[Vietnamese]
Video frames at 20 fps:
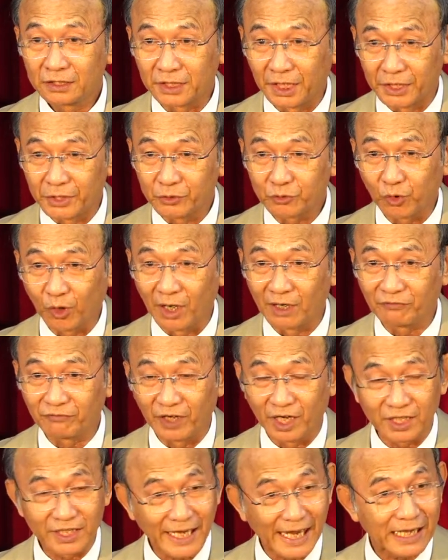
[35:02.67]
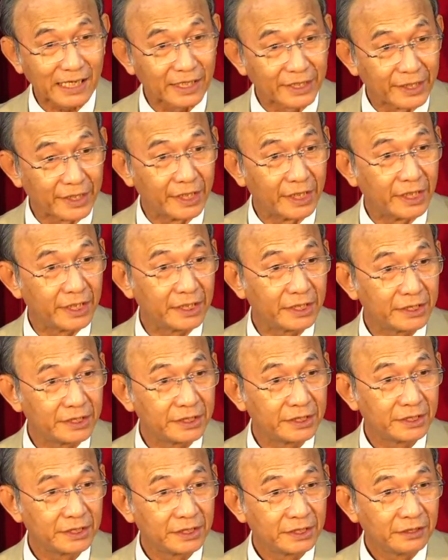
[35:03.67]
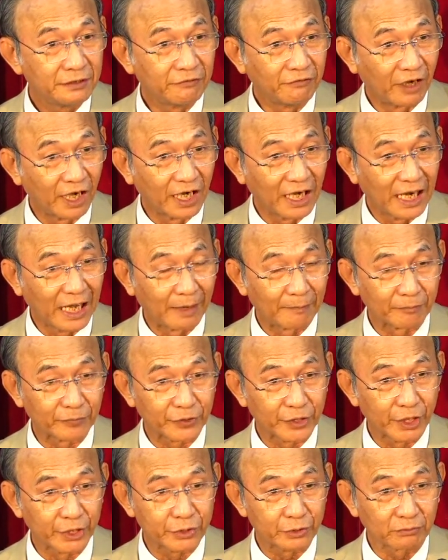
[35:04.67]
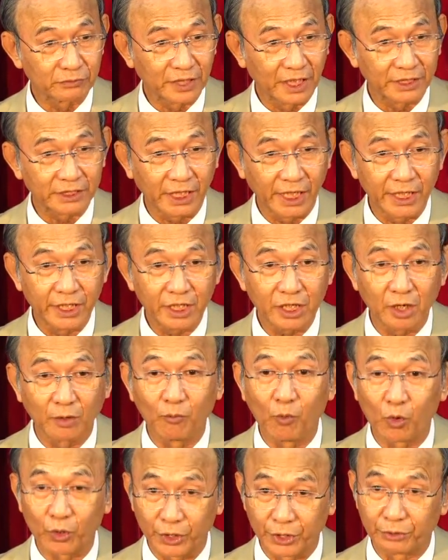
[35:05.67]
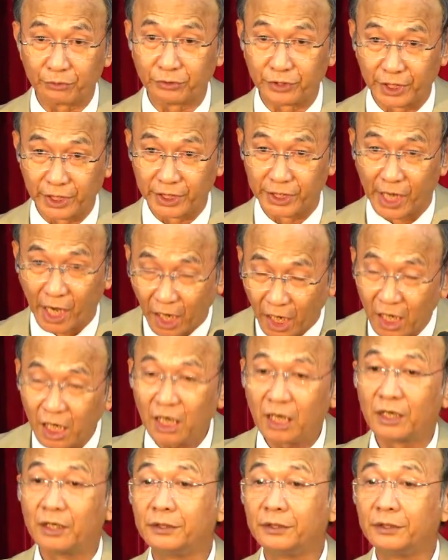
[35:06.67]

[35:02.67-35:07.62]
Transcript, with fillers: thỉnh thoảng vẫn nhắc nhở, vẫn làm cho chúng ta thấy có một điều gì đó